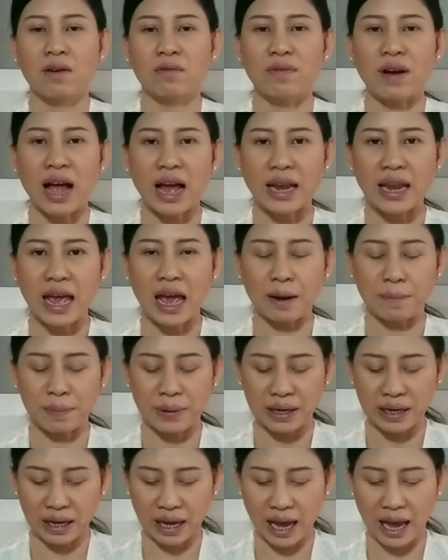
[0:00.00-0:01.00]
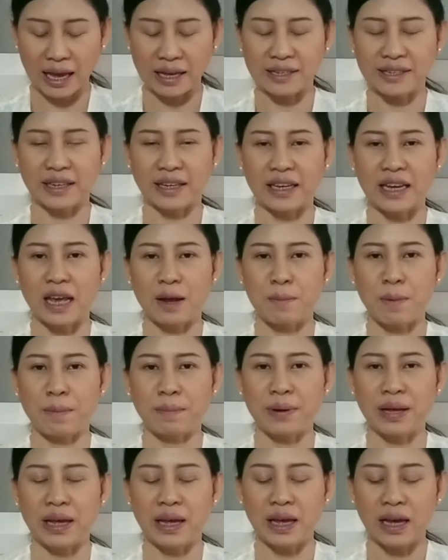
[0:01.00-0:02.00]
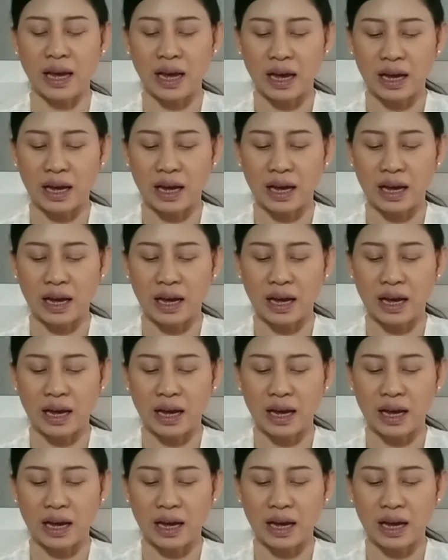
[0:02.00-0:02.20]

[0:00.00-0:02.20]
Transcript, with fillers: ฝ้าแดดเป็นยังไงสังเกตแบบนี้